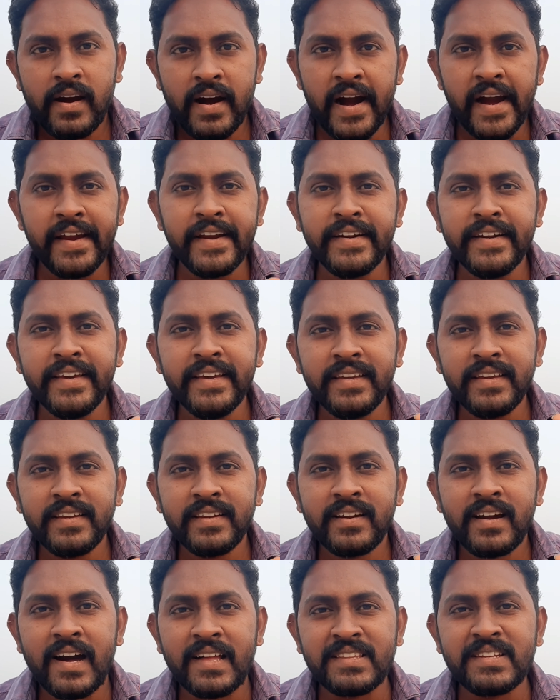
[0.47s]
హాయ్ అండి
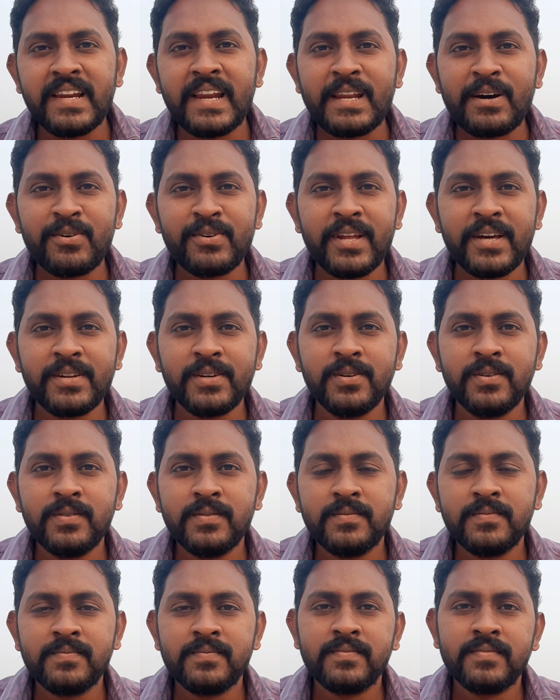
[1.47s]
అందరూ ఎలా ఉన్నారు
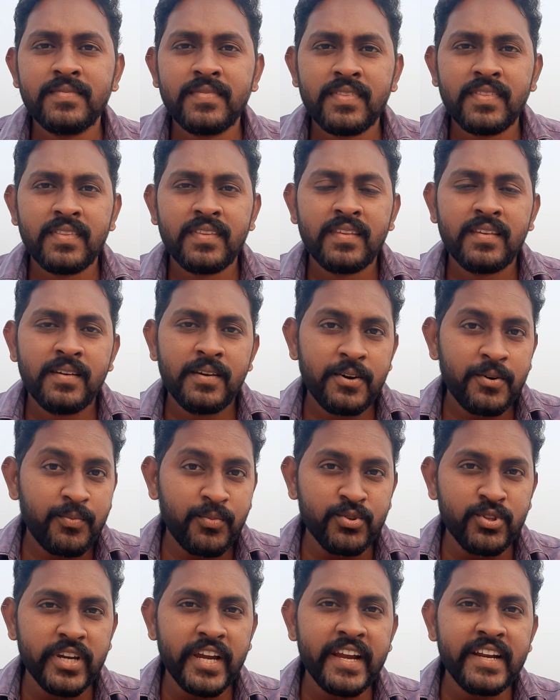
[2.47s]

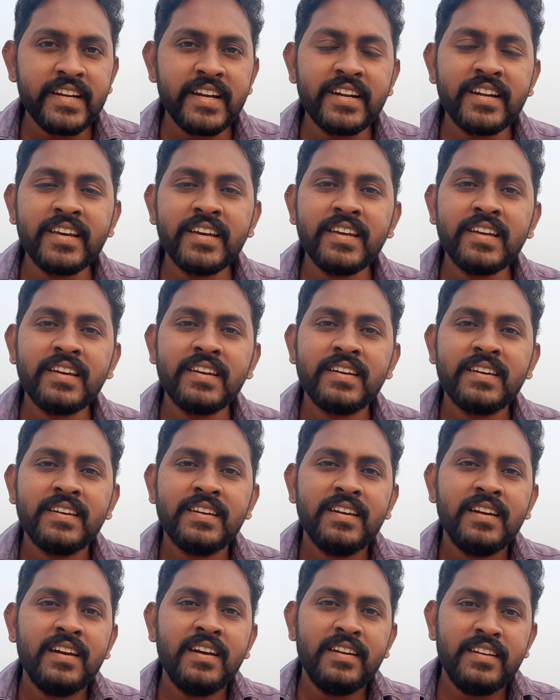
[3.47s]
ముందుగా ఏంటంటే
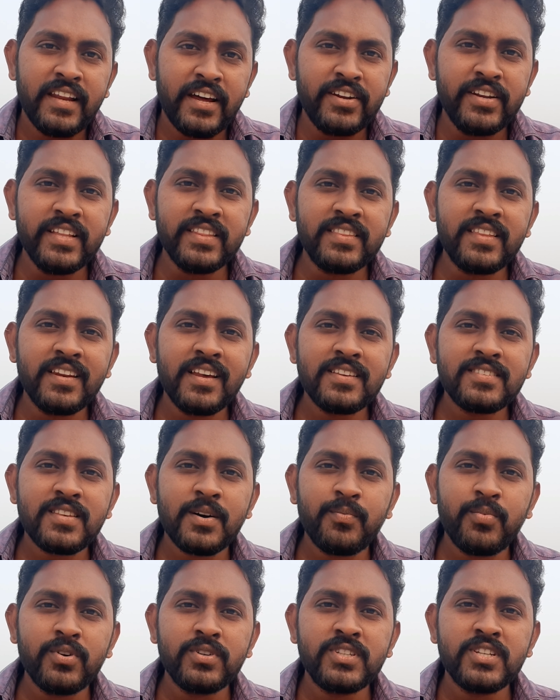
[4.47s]
నన్ను ఇంతలా
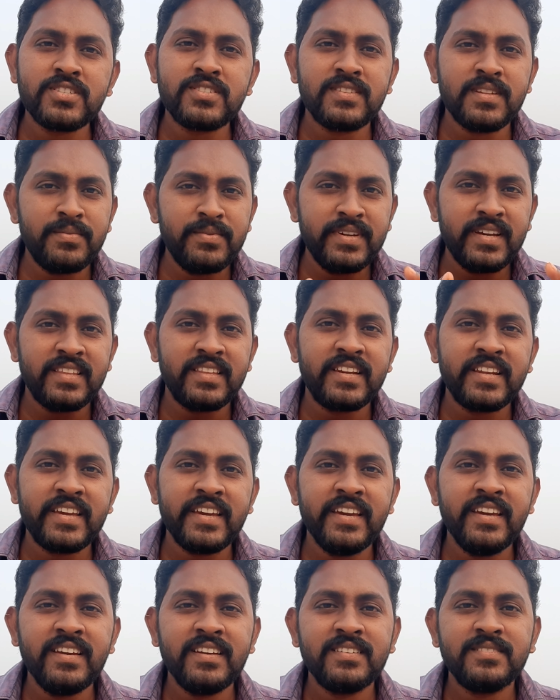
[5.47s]
సపోర్ట్ చేస్తున్న మీ
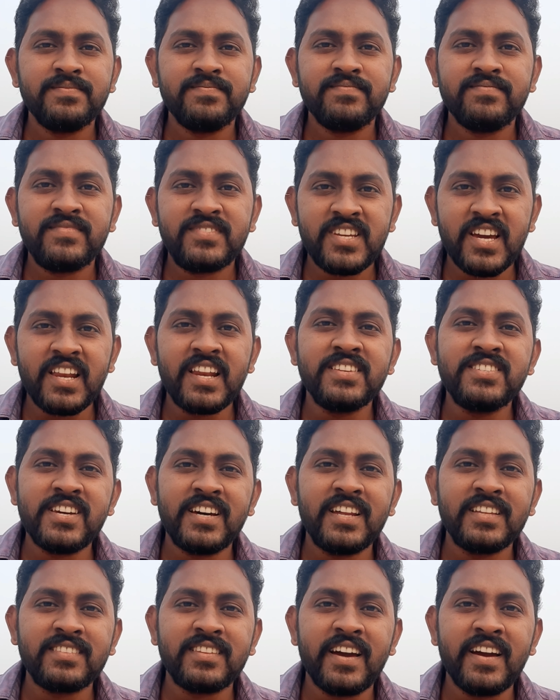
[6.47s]
అందరికీ చాలా
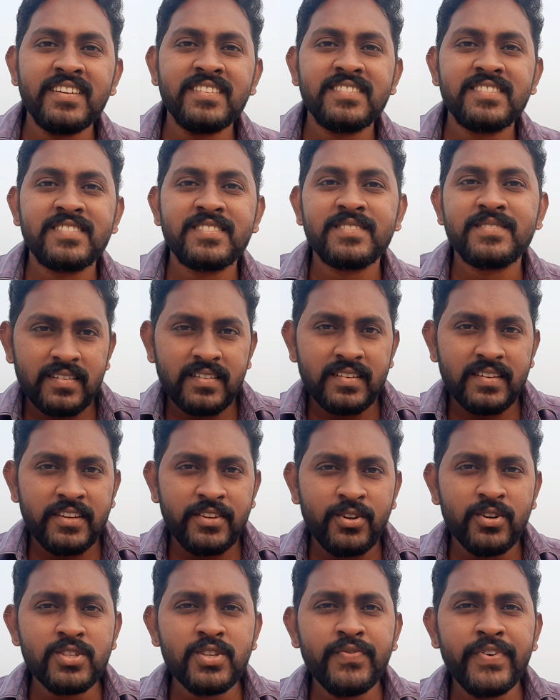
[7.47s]
చాలా థ్యాంక్స్
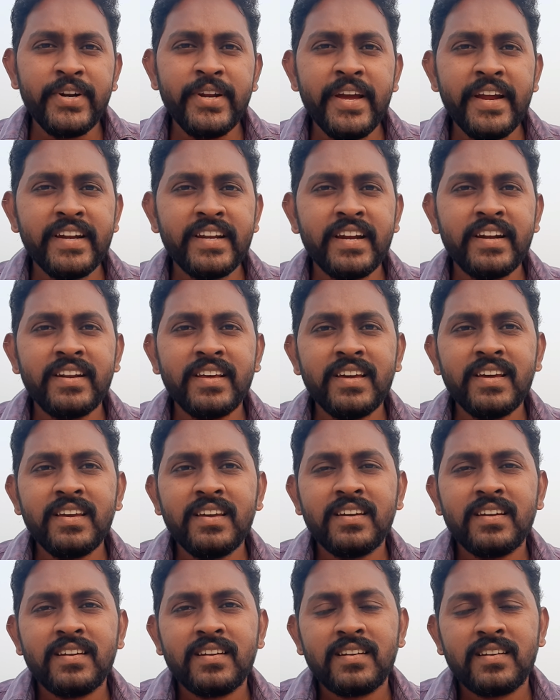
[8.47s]
ఈరోజు వీడియో ఏంటంటే
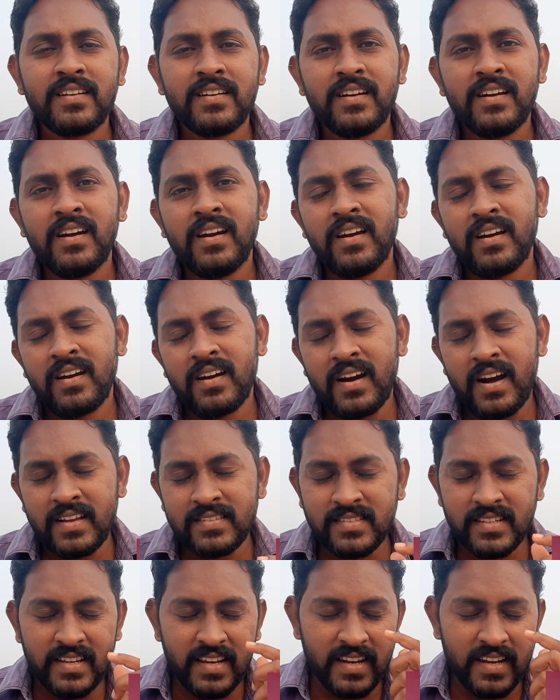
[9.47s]
అసలు